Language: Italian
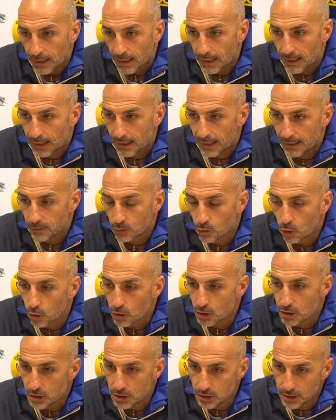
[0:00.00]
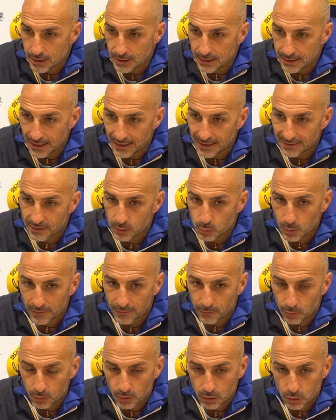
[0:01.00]
e, e noi nelle
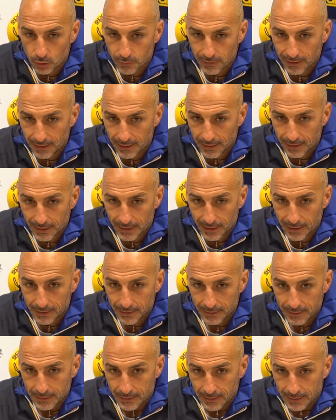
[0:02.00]
situazioni dove,